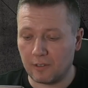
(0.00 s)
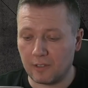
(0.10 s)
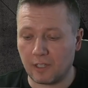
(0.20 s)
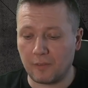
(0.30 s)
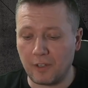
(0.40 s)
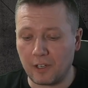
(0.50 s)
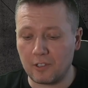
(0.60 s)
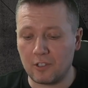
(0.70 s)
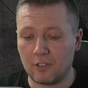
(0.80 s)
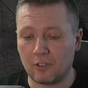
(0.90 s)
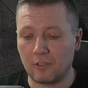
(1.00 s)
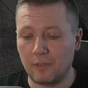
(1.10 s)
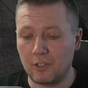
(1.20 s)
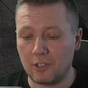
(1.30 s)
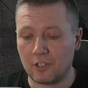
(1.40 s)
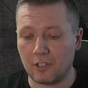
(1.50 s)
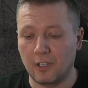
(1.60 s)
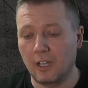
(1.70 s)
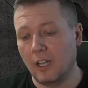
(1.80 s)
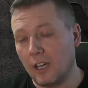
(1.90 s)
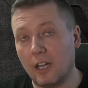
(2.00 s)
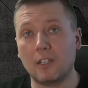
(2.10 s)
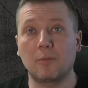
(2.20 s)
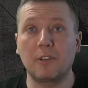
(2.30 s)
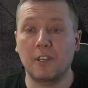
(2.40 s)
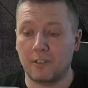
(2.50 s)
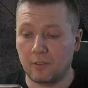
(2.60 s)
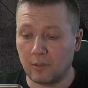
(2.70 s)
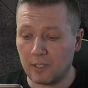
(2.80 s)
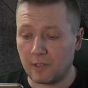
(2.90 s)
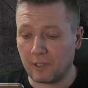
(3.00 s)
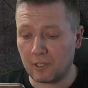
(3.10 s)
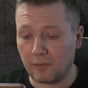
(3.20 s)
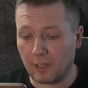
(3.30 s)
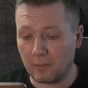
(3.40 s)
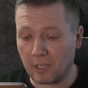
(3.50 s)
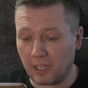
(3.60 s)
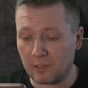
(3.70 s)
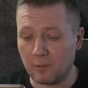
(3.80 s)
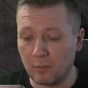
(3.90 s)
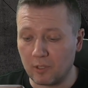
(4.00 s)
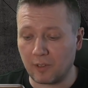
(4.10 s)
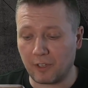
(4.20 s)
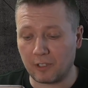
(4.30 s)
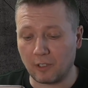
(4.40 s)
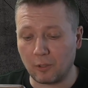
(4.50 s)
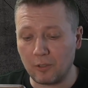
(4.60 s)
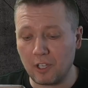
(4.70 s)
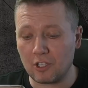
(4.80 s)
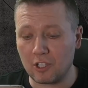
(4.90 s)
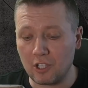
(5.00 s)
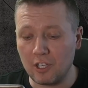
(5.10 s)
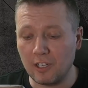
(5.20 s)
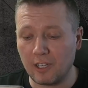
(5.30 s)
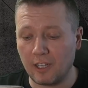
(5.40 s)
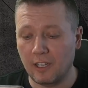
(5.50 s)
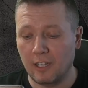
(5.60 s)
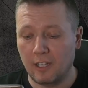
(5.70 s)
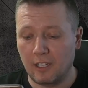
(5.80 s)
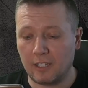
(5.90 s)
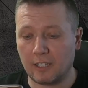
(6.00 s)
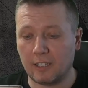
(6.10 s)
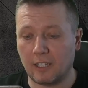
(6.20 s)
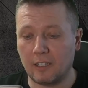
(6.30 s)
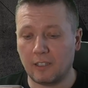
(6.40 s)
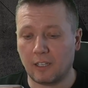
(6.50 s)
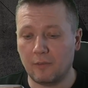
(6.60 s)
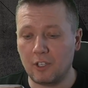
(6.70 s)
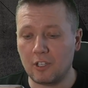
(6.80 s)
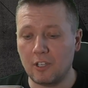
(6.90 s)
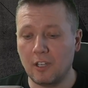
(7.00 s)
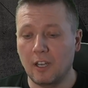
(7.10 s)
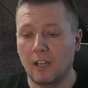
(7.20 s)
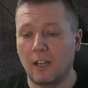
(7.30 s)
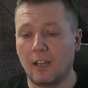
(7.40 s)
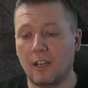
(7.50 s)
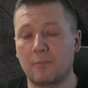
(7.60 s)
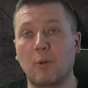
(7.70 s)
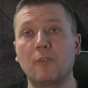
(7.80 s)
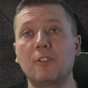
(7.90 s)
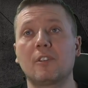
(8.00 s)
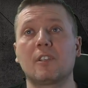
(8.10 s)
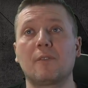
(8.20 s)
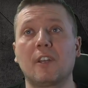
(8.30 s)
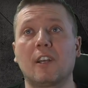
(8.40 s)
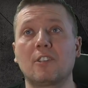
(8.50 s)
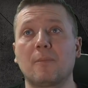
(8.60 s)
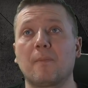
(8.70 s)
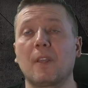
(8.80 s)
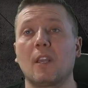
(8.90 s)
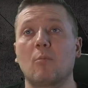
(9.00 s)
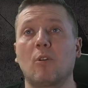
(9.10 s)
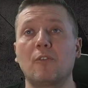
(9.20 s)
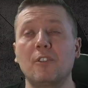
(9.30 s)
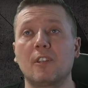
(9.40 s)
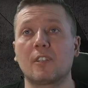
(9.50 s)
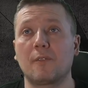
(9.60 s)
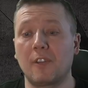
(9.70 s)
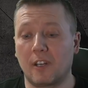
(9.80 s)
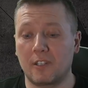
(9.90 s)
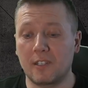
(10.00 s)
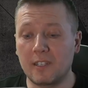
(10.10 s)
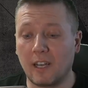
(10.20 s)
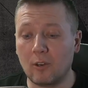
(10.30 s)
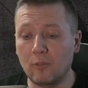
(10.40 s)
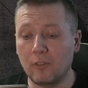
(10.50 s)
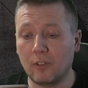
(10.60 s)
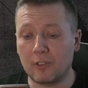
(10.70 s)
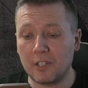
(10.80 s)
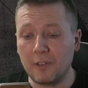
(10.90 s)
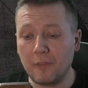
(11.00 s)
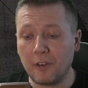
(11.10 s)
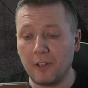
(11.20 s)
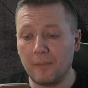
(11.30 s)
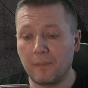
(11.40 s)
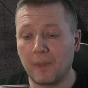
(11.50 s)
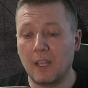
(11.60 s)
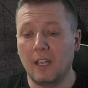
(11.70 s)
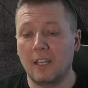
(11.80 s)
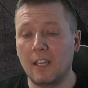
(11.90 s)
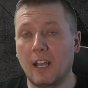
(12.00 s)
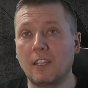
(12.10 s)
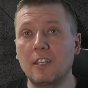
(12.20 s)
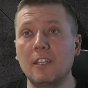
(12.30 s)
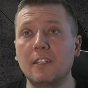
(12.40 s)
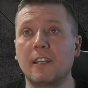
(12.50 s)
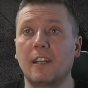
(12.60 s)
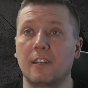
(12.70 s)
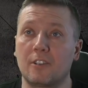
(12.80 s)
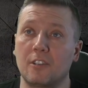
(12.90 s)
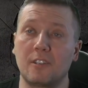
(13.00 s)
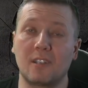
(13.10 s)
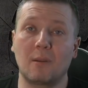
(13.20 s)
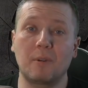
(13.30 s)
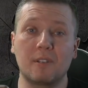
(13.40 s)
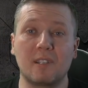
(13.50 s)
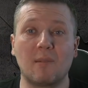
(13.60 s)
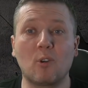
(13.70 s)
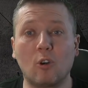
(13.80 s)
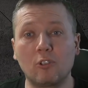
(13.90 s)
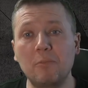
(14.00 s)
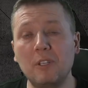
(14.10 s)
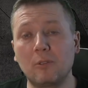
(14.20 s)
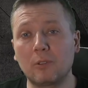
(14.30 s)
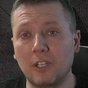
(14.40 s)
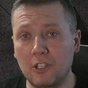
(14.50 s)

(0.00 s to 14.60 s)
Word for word: zatwierdzić oczywiście, że hasło jest tutaj zaawansowanym hasłem, ustaw jak na trudniejsze, silne i tak dalej. Tak, wyślij. Aha, powinno zawierać, powinno zawierać zarówno cyfry, jak i litery, czyli same, sam kod PIN tutaj